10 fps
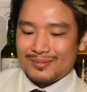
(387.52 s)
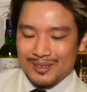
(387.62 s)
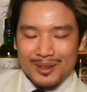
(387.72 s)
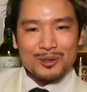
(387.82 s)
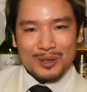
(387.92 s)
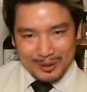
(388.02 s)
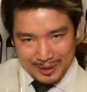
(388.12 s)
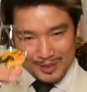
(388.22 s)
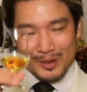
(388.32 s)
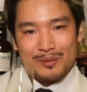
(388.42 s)
ではちょっとあの
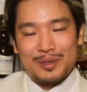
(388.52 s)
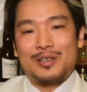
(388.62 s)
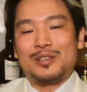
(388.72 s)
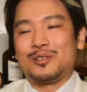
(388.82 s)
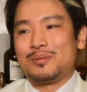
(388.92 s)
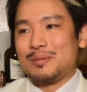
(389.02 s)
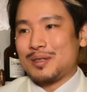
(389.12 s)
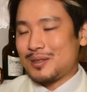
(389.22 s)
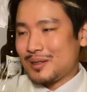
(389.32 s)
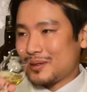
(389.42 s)
味わいを見ていきたいと思いま
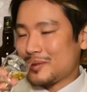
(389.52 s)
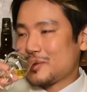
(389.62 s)
す